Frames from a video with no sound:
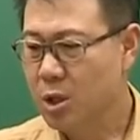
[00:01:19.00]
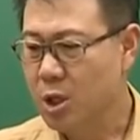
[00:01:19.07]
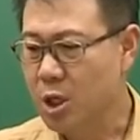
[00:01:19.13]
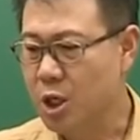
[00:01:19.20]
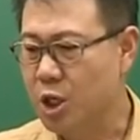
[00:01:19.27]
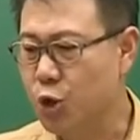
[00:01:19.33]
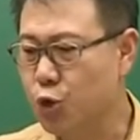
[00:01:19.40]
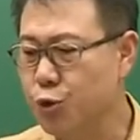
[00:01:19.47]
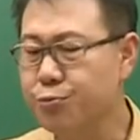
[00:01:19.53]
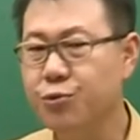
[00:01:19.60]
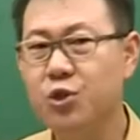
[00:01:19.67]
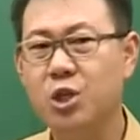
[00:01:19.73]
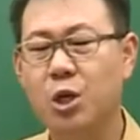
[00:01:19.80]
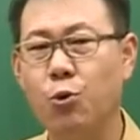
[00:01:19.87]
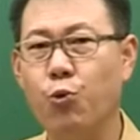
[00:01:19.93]
이
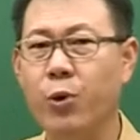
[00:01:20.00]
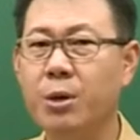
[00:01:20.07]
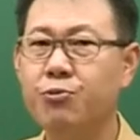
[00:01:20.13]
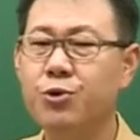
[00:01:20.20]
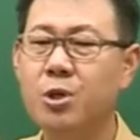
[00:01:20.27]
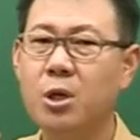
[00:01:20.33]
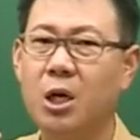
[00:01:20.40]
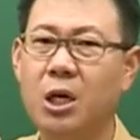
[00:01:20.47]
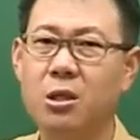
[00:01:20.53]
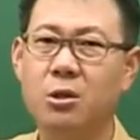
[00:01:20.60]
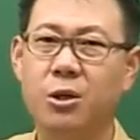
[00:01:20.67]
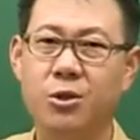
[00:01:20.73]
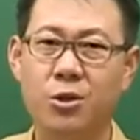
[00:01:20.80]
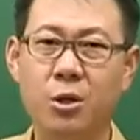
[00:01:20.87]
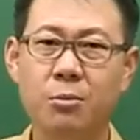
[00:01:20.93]
기출문제를 왜 분석하는
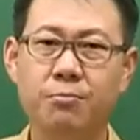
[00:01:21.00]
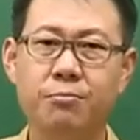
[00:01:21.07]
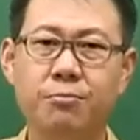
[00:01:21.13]
거죠?